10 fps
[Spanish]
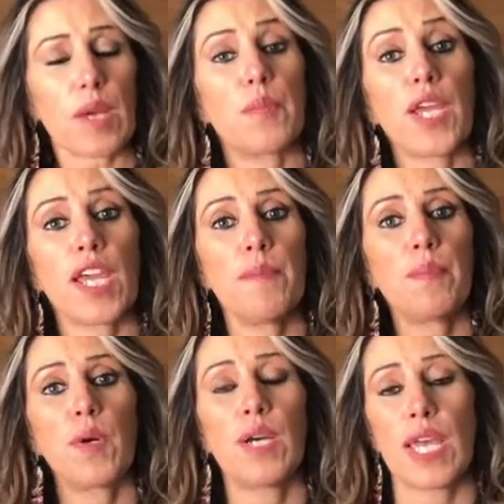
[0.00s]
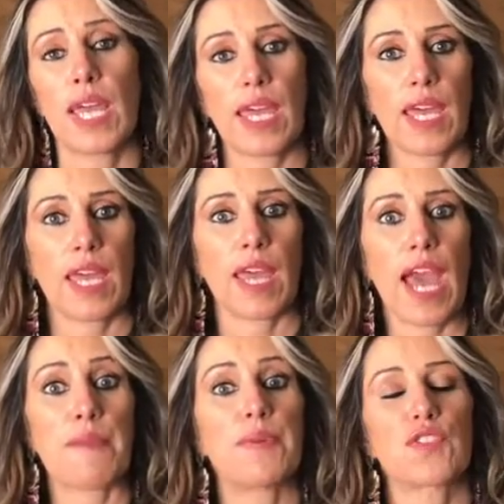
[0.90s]
Por ejemplo, eh,
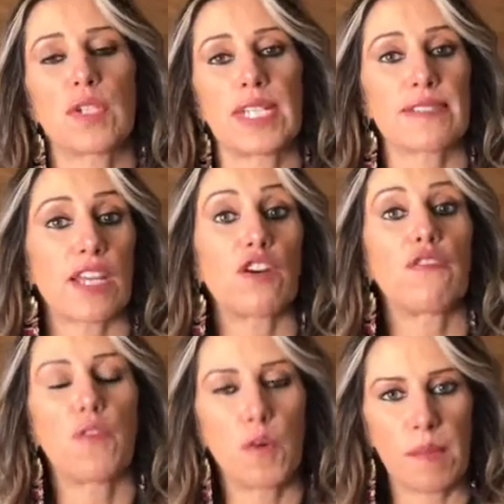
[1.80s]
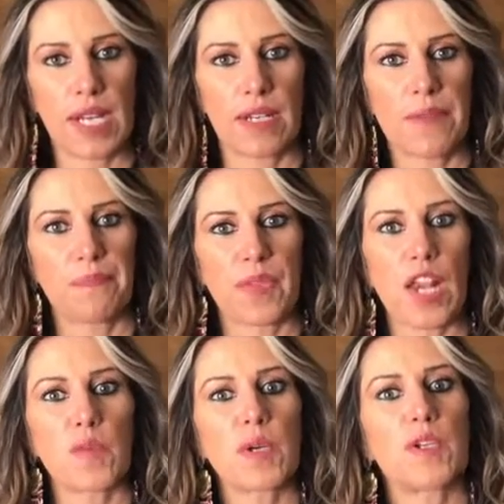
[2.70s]
hay personas que no fuman y
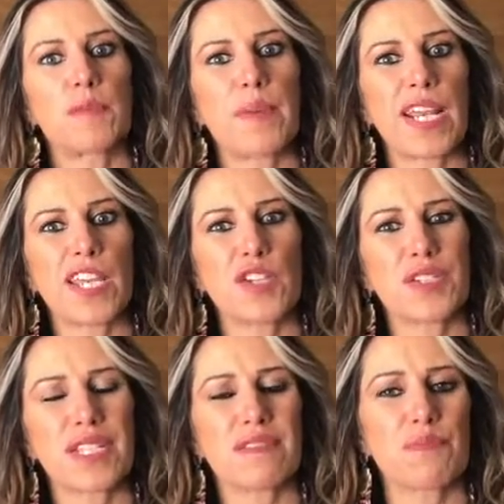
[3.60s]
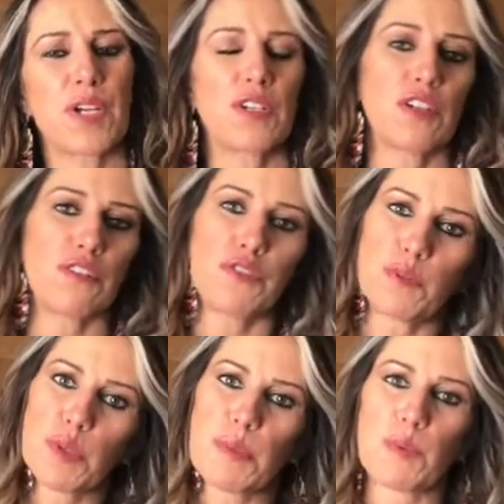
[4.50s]
a lo mejor para ellos es, bueno, no
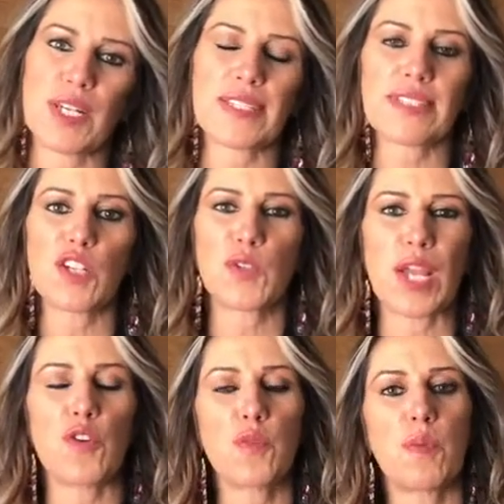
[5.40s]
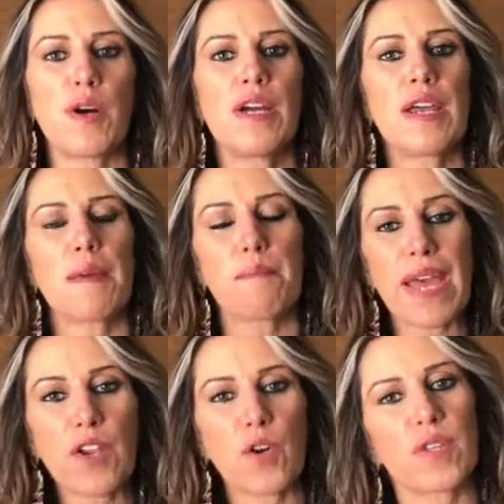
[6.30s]
fumo y me molesta el humo,
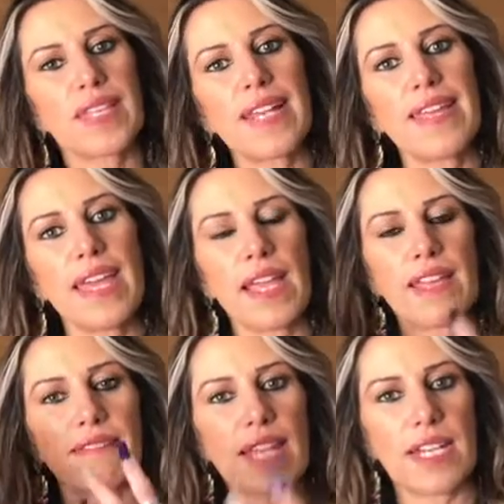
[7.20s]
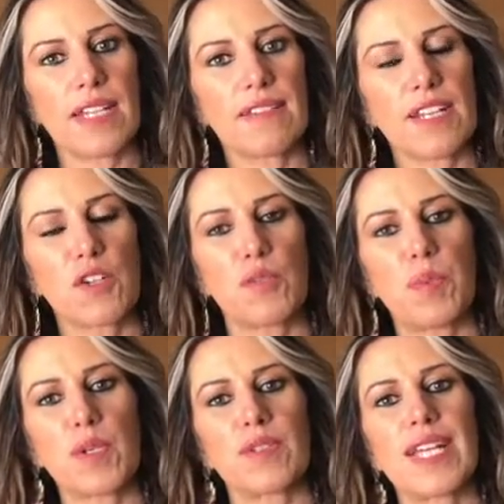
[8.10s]
pero con tal de estar en ese
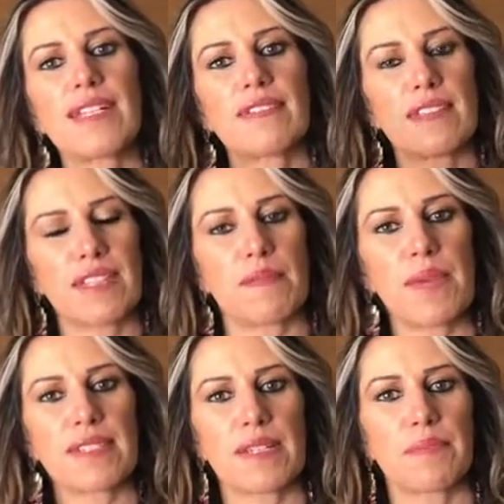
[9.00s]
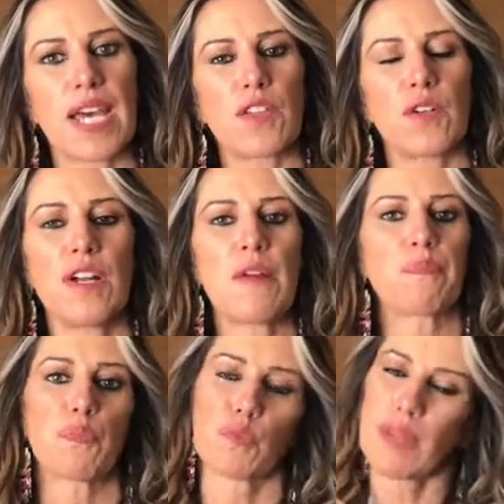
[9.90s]
grupo, con tal de sentirme aceptado,
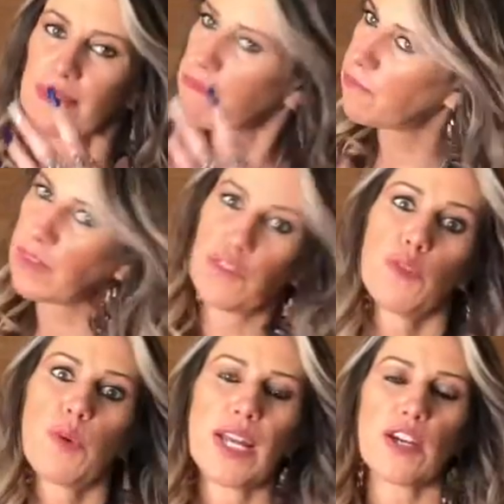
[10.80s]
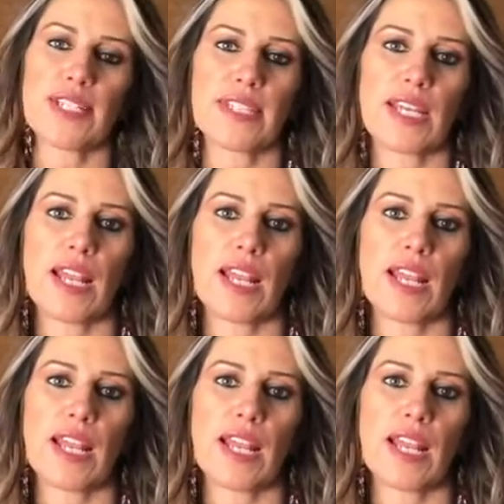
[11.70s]
pues me fumo ahí ahora sí